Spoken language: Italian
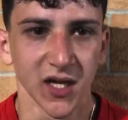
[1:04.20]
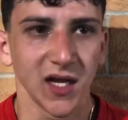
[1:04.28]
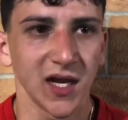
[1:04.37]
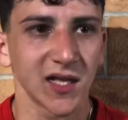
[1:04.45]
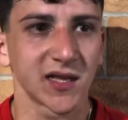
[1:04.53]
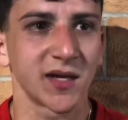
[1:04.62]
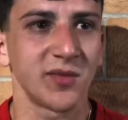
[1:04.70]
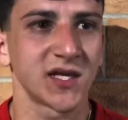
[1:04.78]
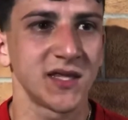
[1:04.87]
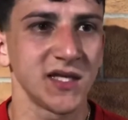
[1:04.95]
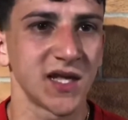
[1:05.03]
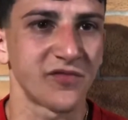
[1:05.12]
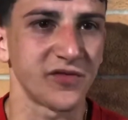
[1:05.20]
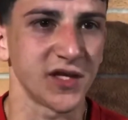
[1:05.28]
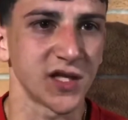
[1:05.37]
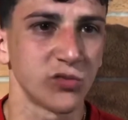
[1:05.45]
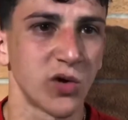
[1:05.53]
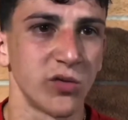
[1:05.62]
L'altra partita è
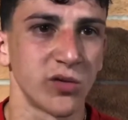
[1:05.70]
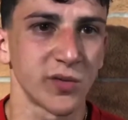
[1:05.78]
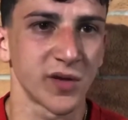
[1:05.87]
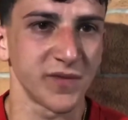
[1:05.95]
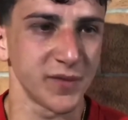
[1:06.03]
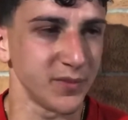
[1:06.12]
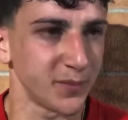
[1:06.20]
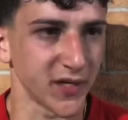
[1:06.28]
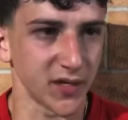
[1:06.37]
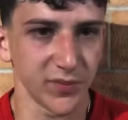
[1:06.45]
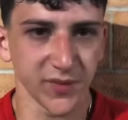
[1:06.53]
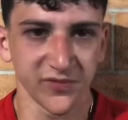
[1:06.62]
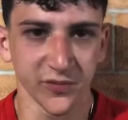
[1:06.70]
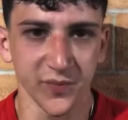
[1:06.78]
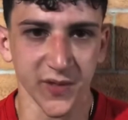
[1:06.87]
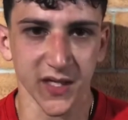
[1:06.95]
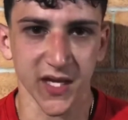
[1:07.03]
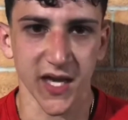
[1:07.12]
finita 2-1 per, per, il BVB
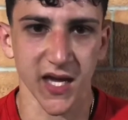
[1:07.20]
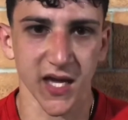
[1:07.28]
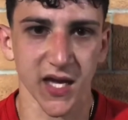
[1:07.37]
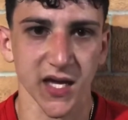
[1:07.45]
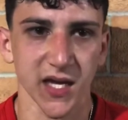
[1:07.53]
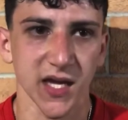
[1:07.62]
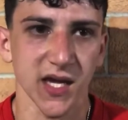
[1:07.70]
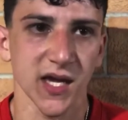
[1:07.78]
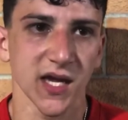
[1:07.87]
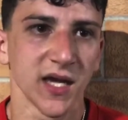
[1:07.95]
e